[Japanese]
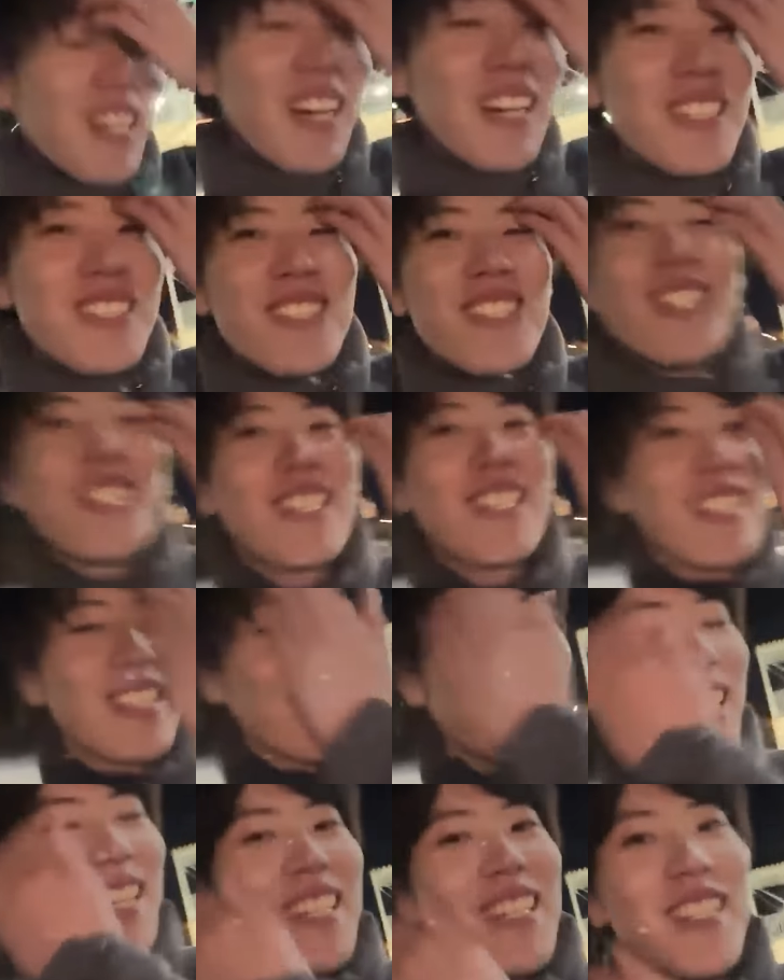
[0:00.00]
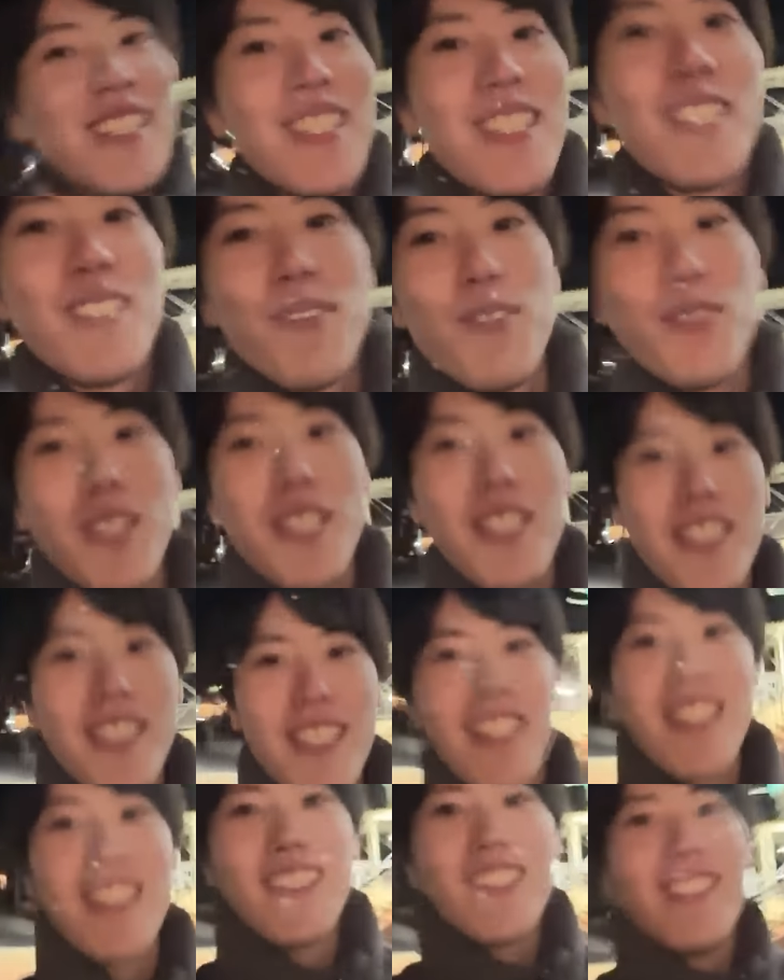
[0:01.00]
あいつらからね裏で
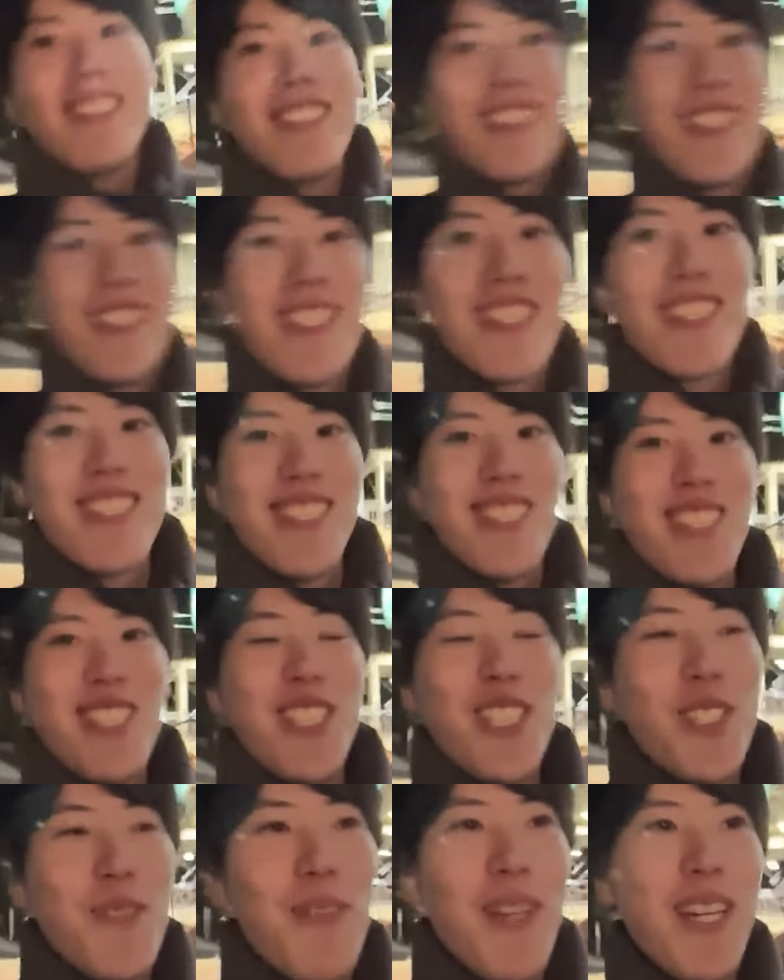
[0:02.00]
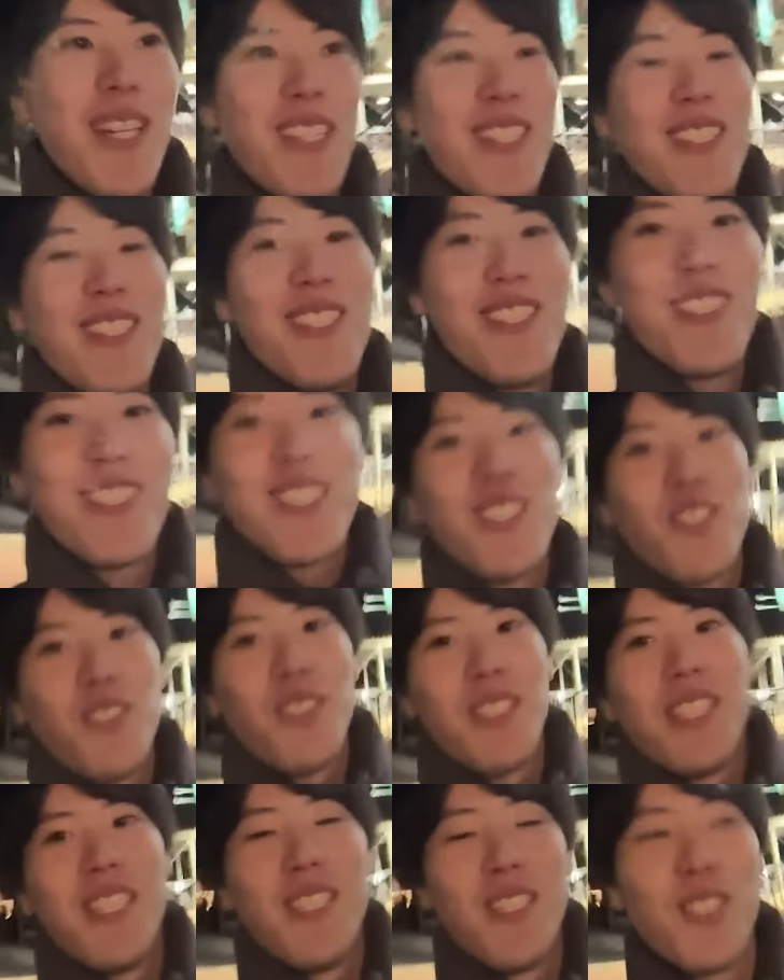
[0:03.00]
現金握らし1万円ずつ
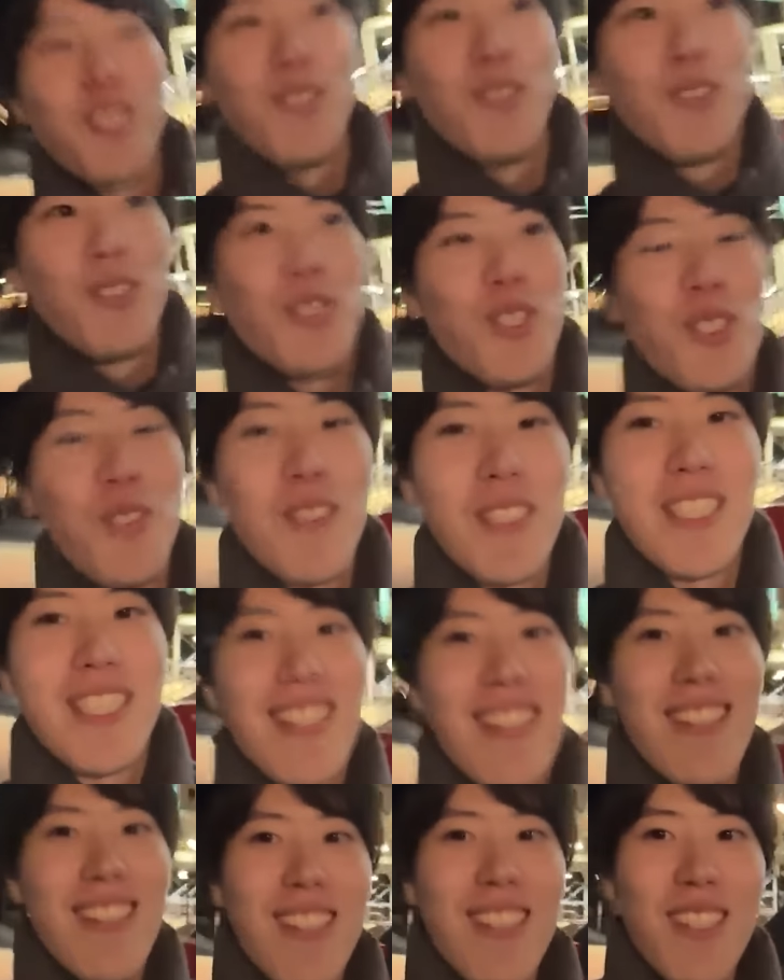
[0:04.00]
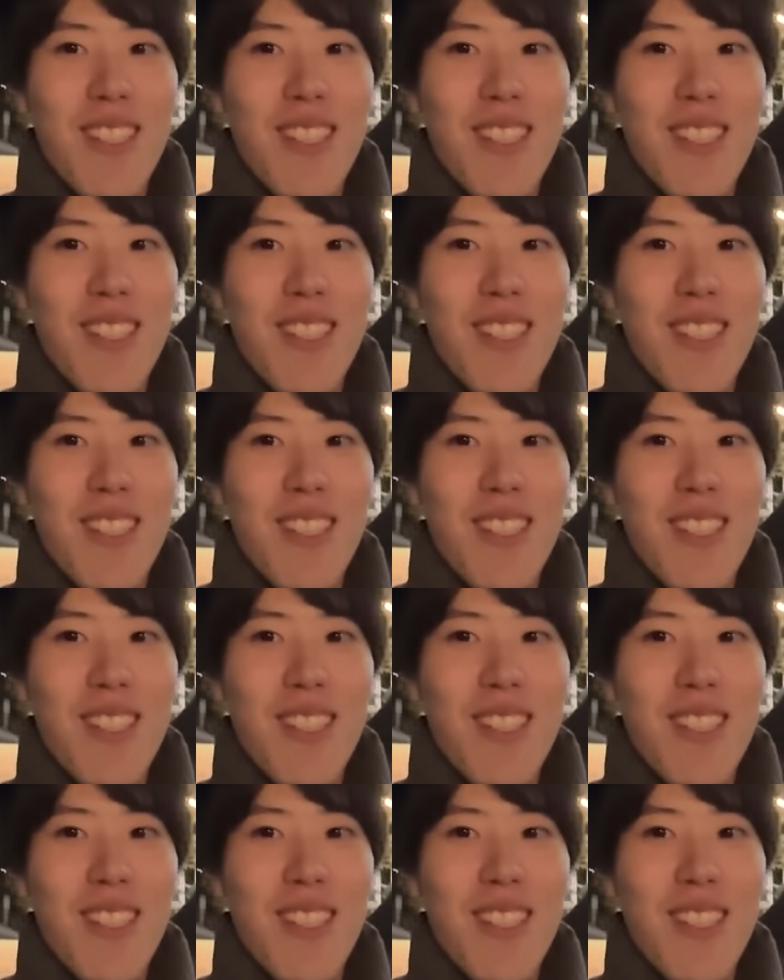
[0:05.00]
1人徴収しました